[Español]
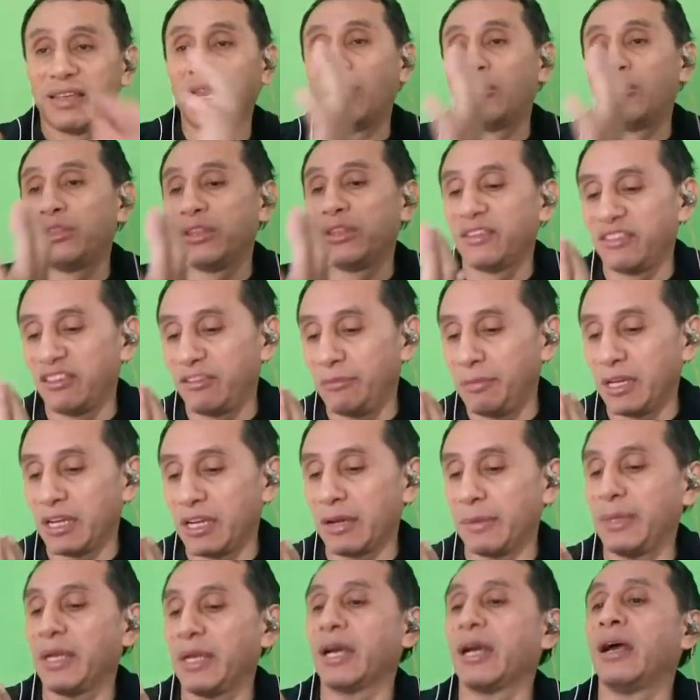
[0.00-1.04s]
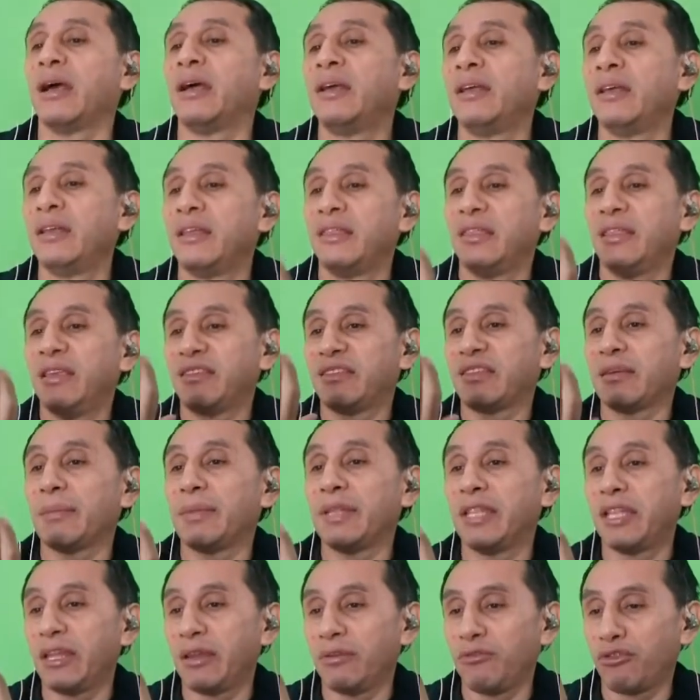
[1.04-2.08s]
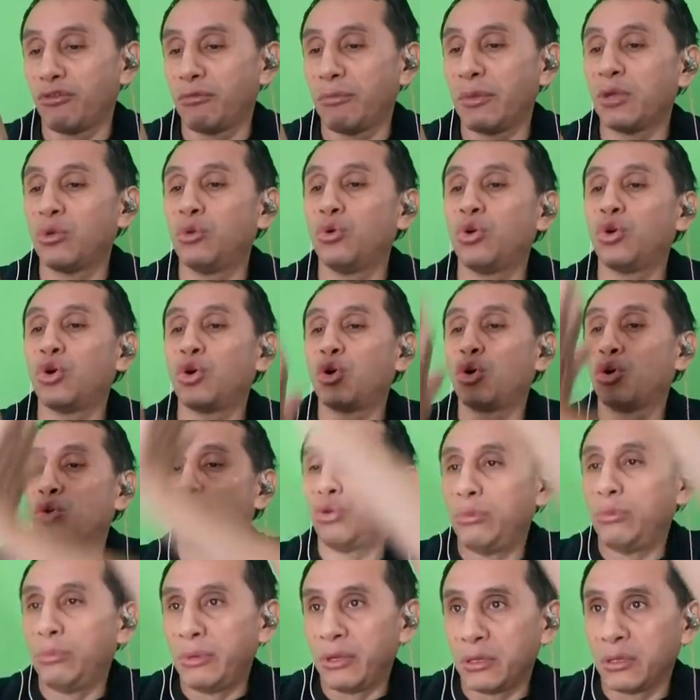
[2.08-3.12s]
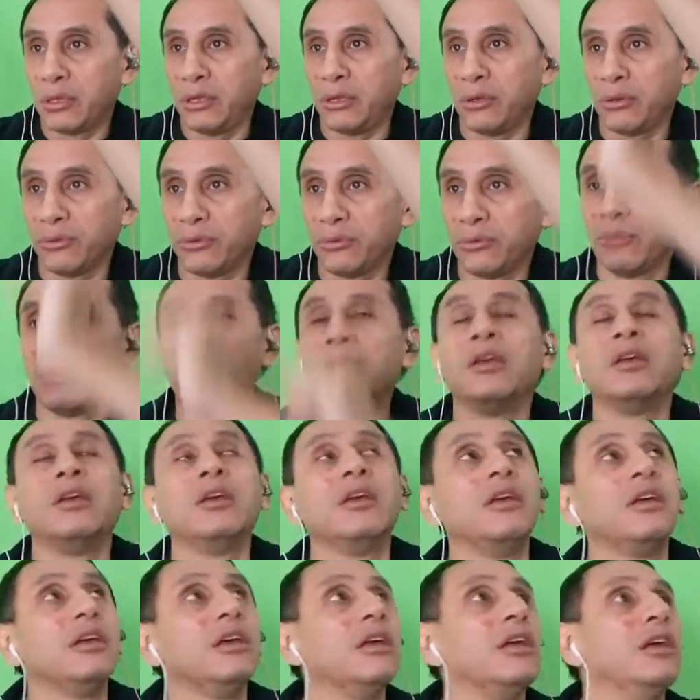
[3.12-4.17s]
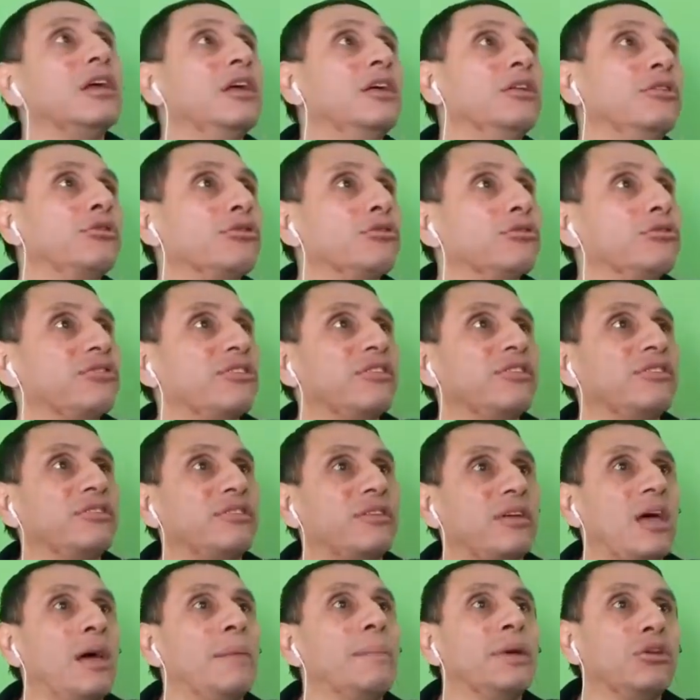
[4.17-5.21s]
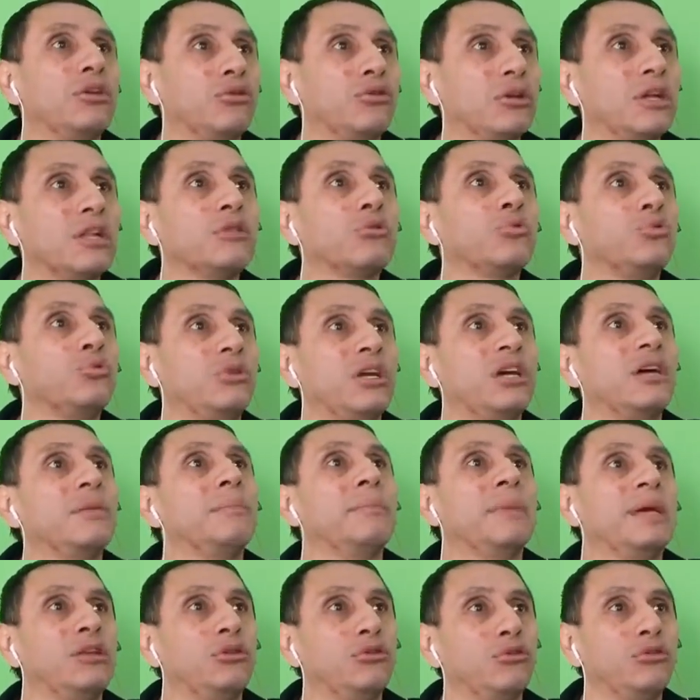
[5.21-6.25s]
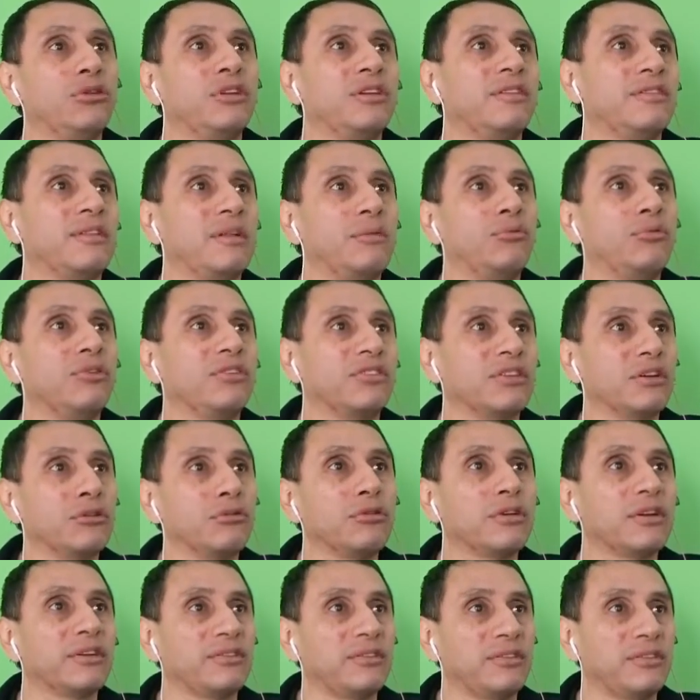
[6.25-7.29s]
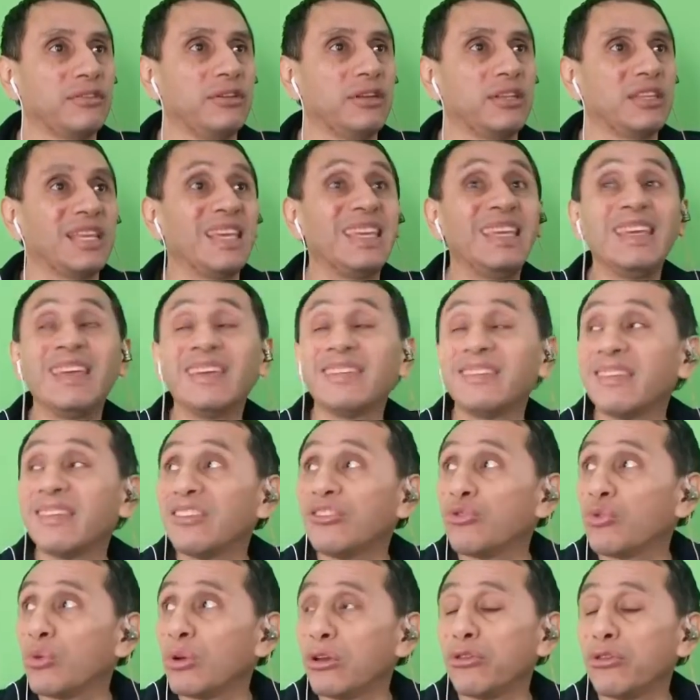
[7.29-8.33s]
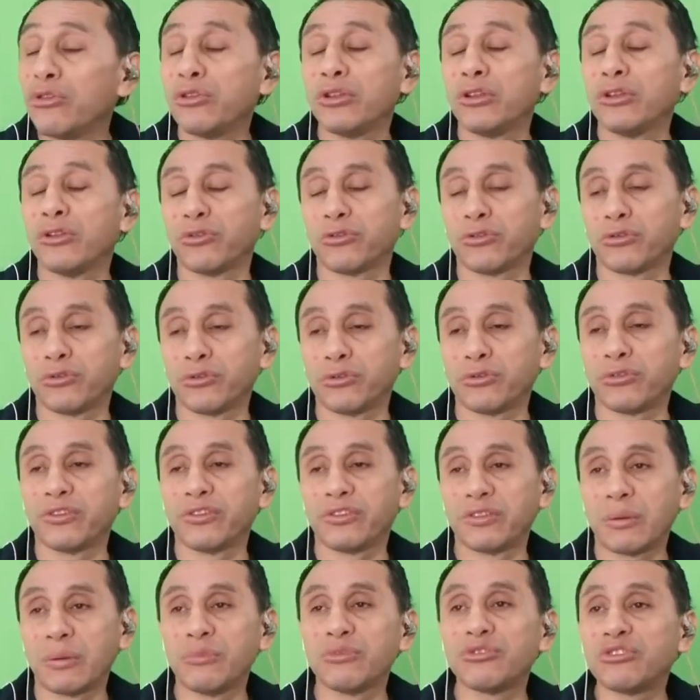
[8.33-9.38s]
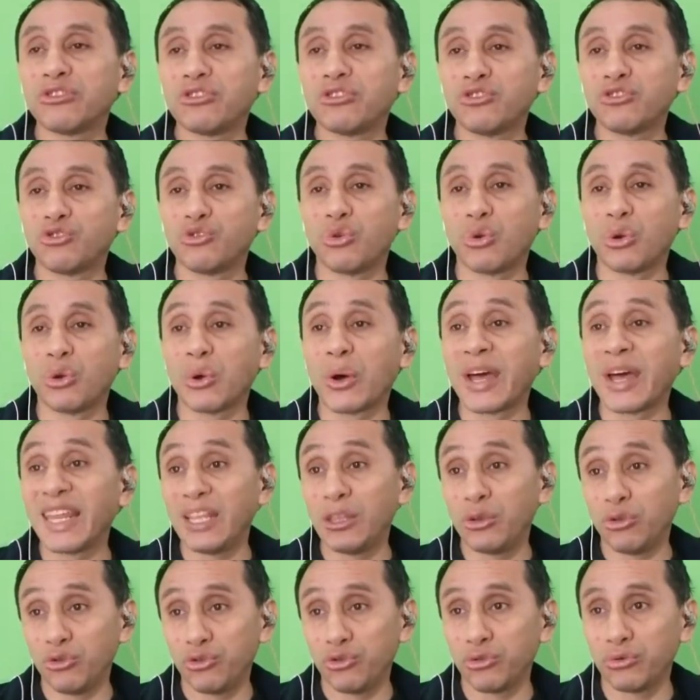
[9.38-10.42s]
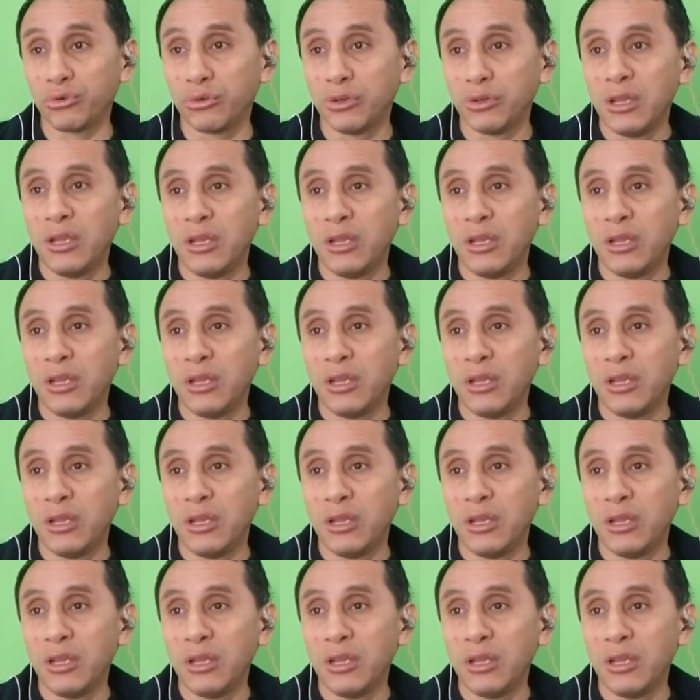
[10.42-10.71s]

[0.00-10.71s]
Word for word: La onda sísmica viaja de esta manera, en forma de un cono invertido. Entonces, a mayor altura, mayor es la fuerza con que se siente. Y este suelo donde nosotros estamos es un suelo arenoso.